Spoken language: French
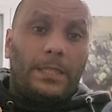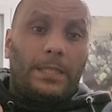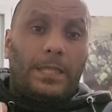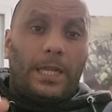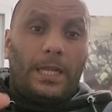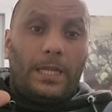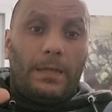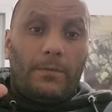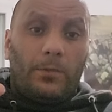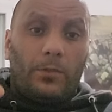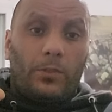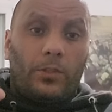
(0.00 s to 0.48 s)

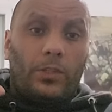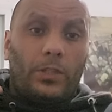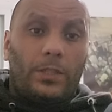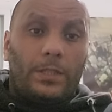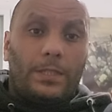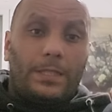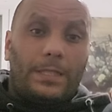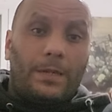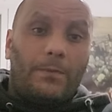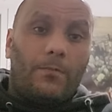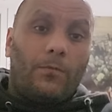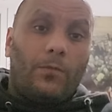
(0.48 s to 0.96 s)

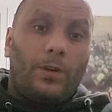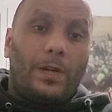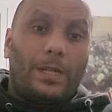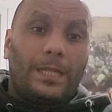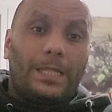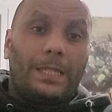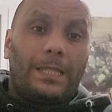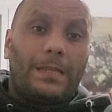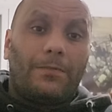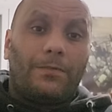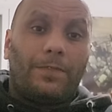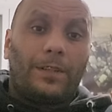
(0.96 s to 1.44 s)
Dailymotion, c'est moi
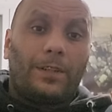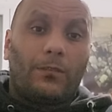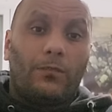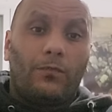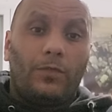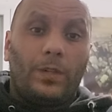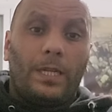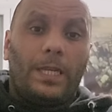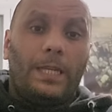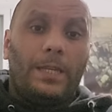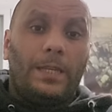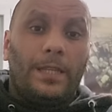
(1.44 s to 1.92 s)
qui l'a fait
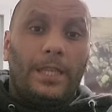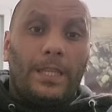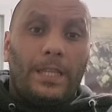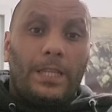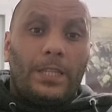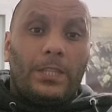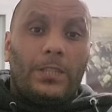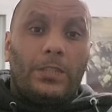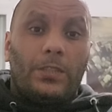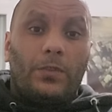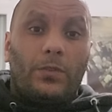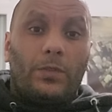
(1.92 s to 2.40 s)
couler.
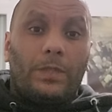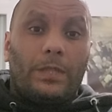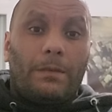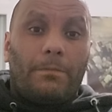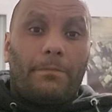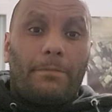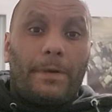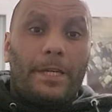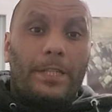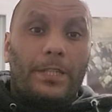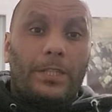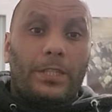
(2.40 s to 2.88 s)
Au
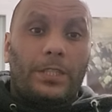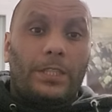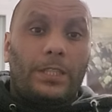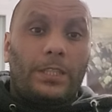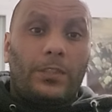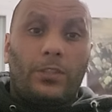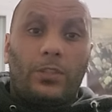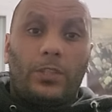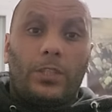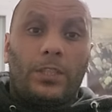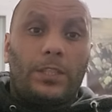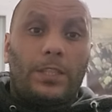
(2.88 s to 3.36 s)
départ, j'étais
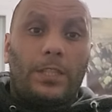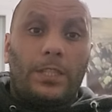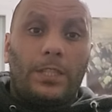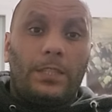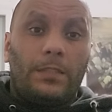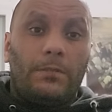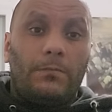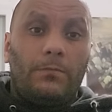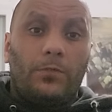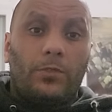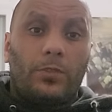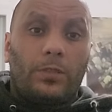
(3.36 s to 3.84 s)
chez
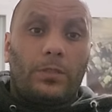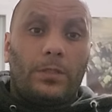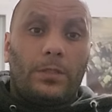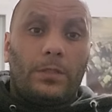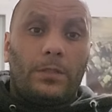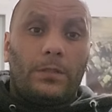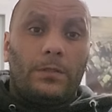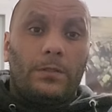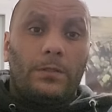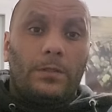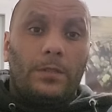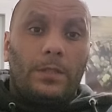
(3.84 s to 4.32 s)

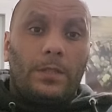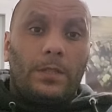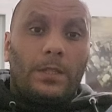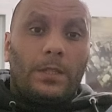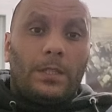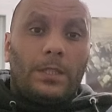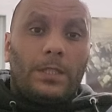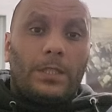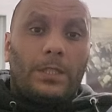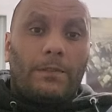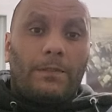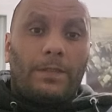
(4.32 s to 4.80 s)
Dailymotion,
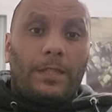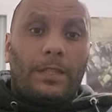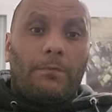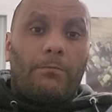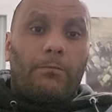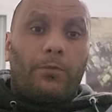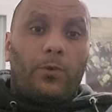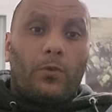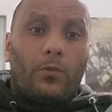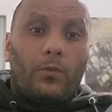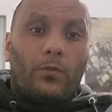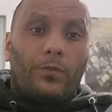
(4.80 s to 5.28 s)
j'avais des
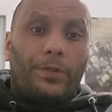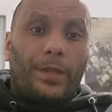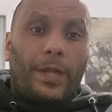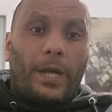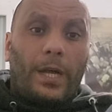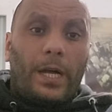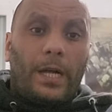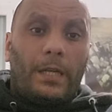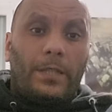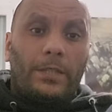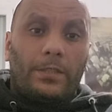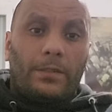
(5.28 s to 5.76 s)
bons
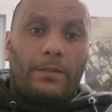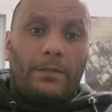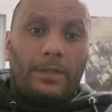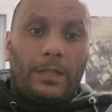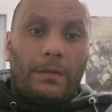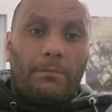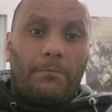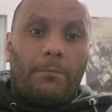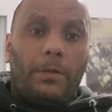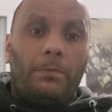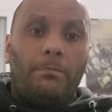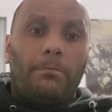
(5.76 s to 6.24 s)
contrats, j'avais
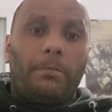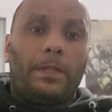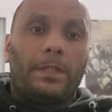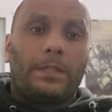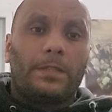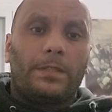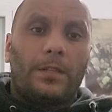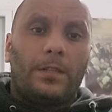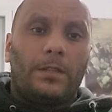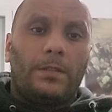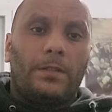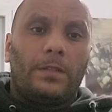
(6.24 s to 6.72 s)
des bonnes
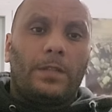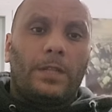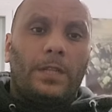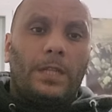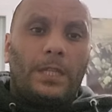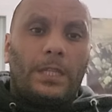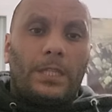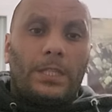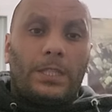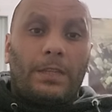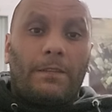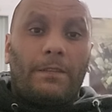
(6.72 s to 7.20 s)
personnes,
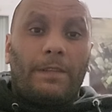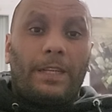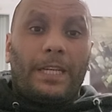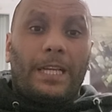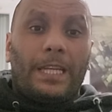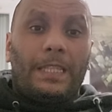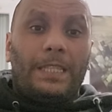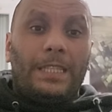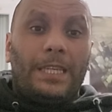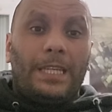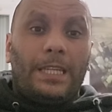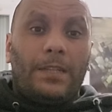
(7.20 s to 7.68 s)
j'avais
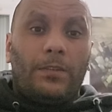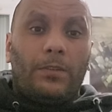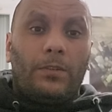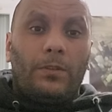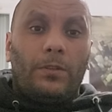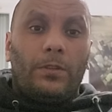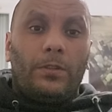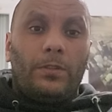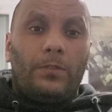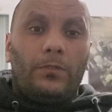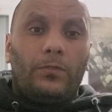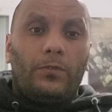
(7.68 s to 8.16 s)
gagné
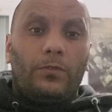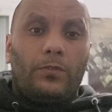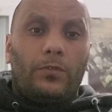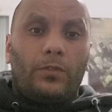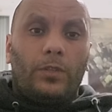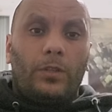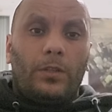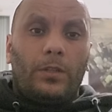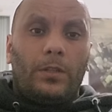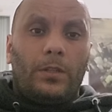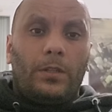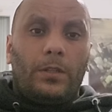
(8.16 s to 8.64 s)
le,
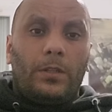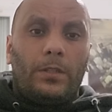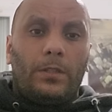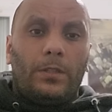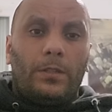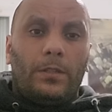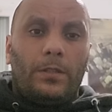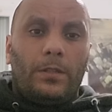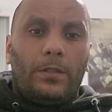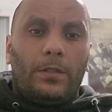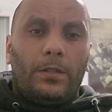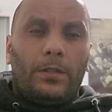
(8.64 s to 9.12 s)

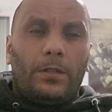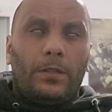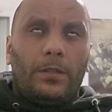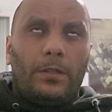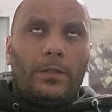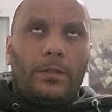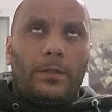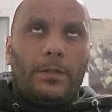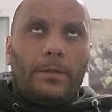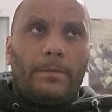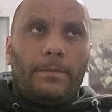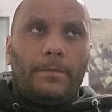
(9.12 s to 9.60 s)

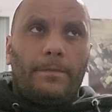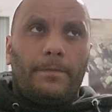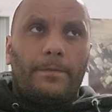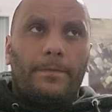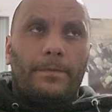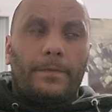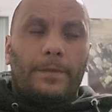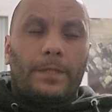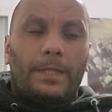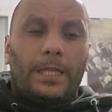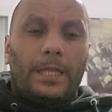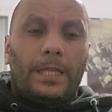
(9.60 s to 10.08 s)
euh,
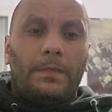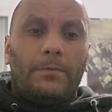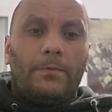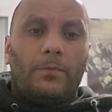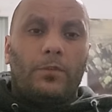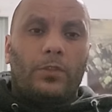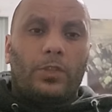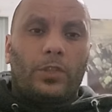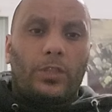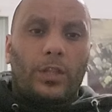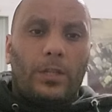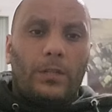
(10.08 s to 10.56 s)

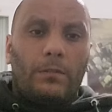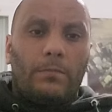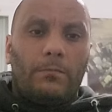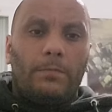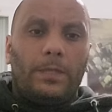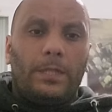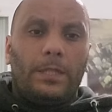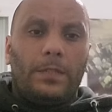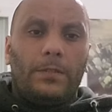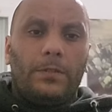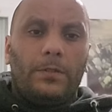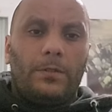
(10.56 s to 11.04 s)
Dailymotion
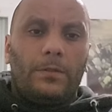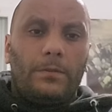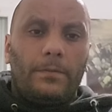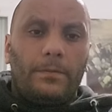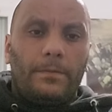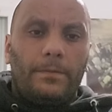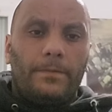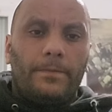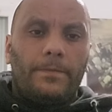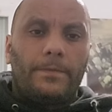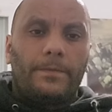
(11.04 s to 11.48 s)
million.